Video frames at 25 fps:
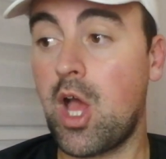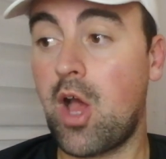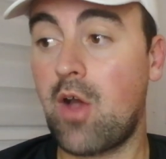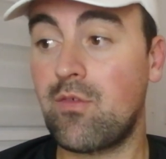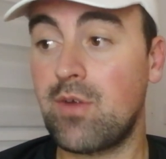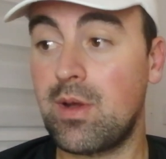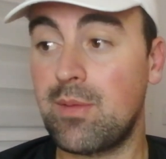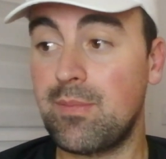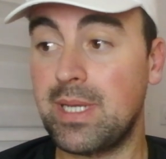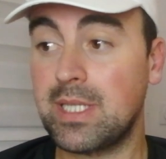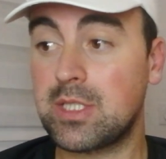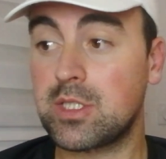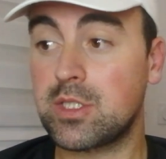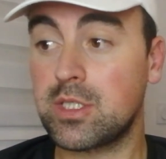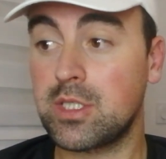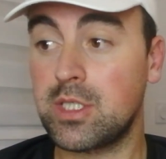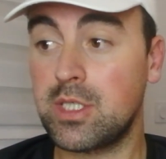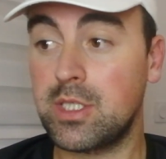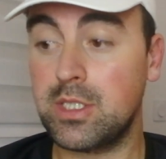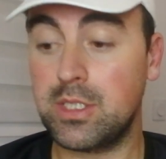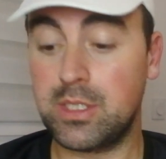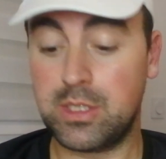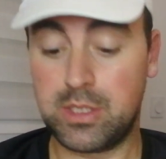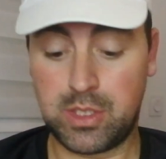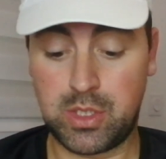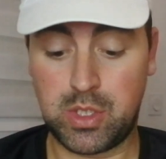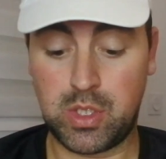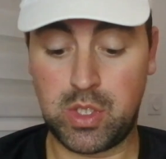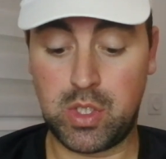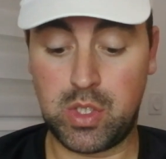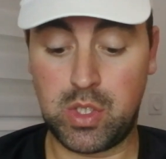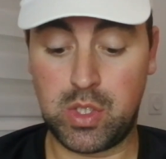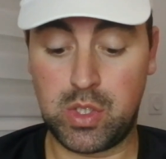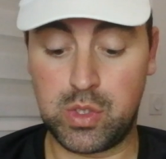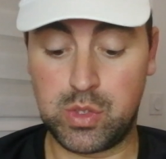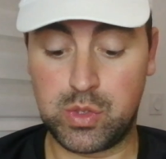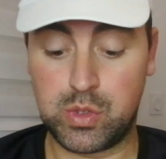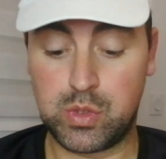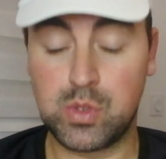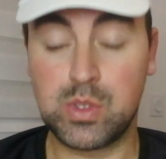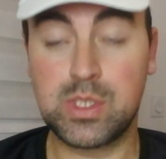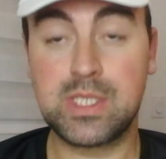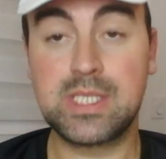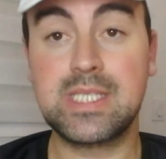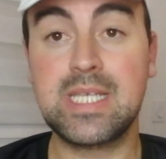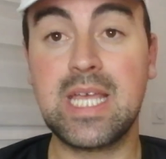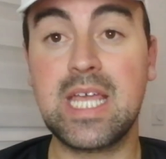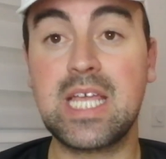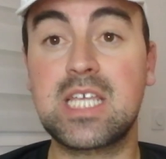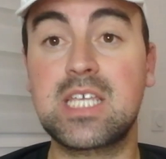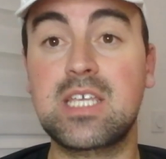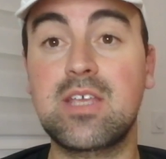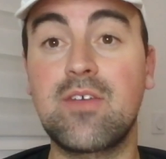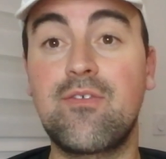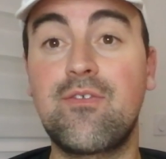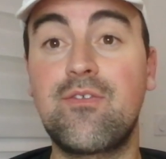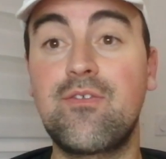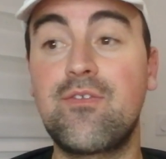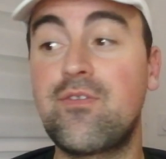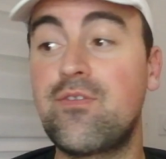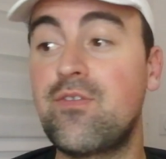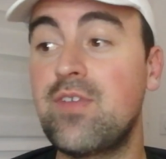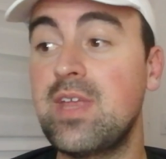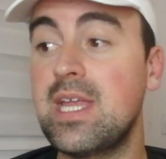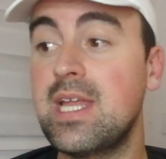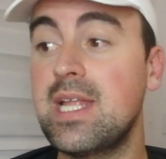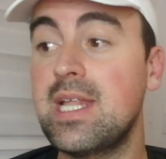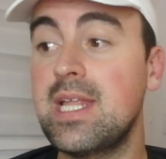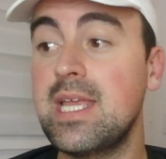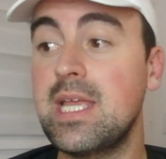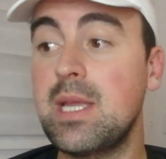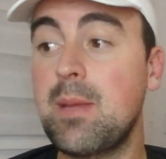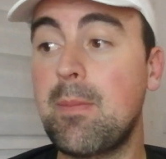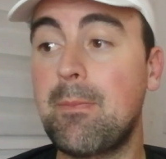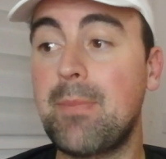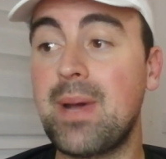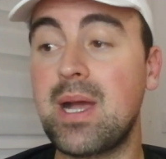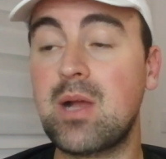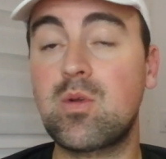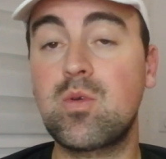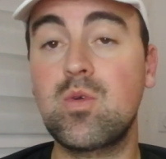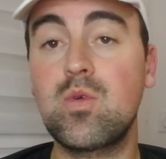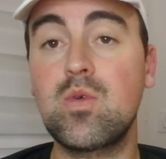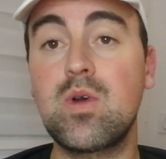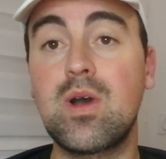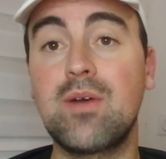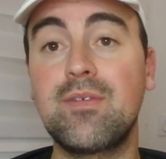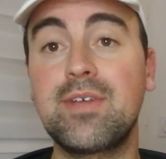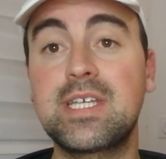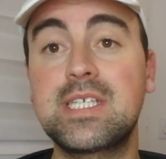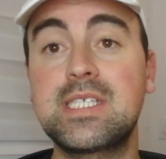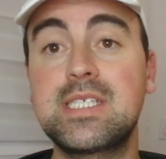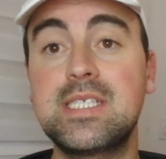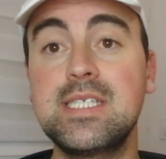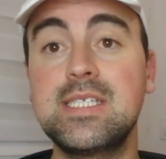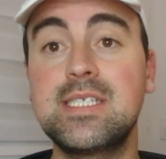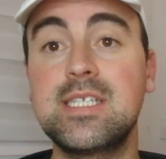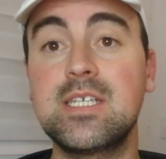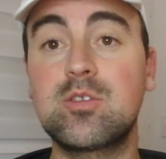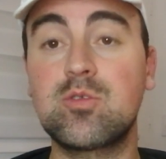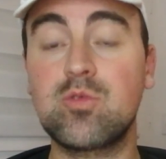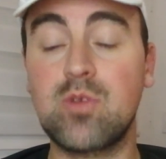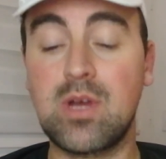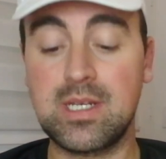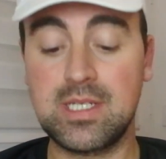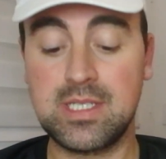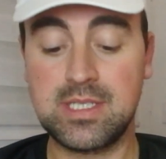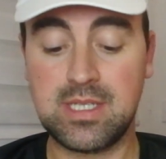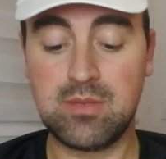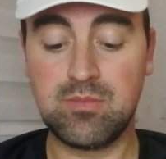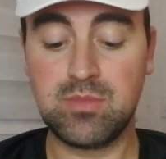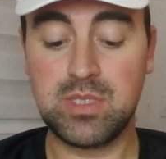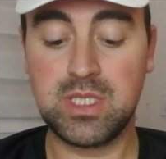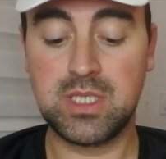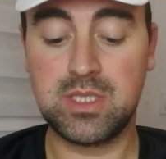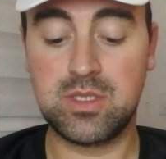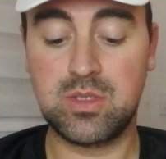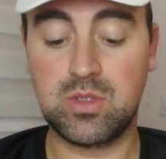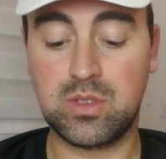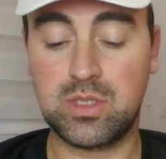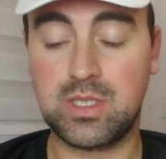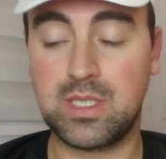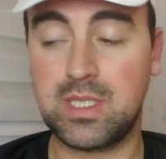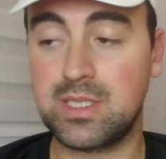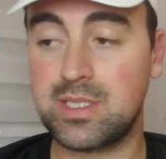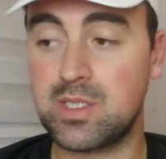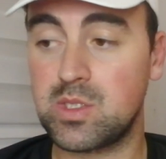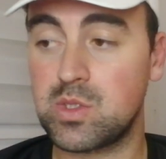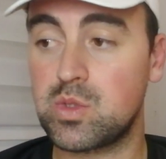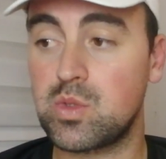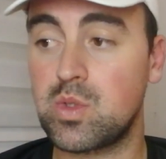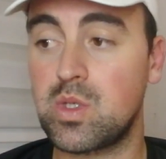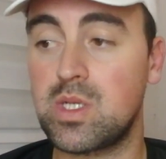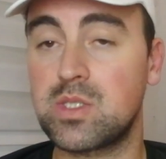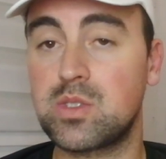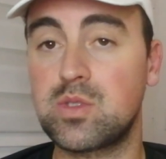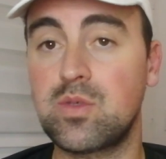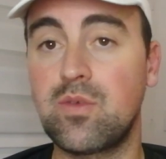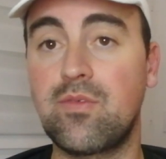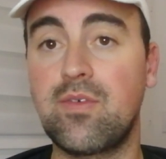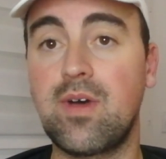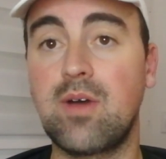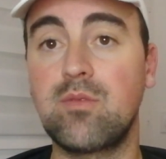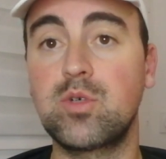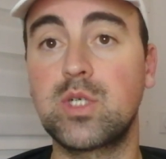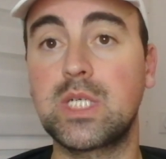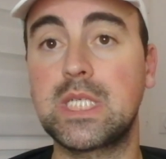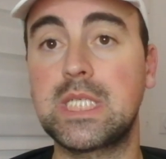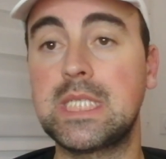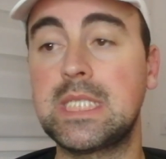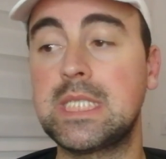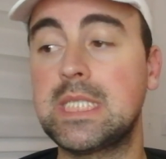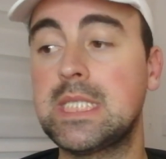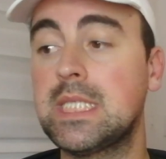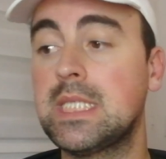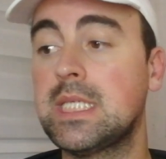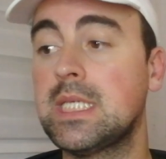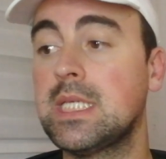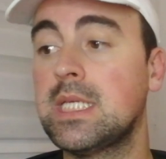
on va mettre ce 5 Feeling Paco avec 6 étoiles, les amis. Donc attention à ce favori.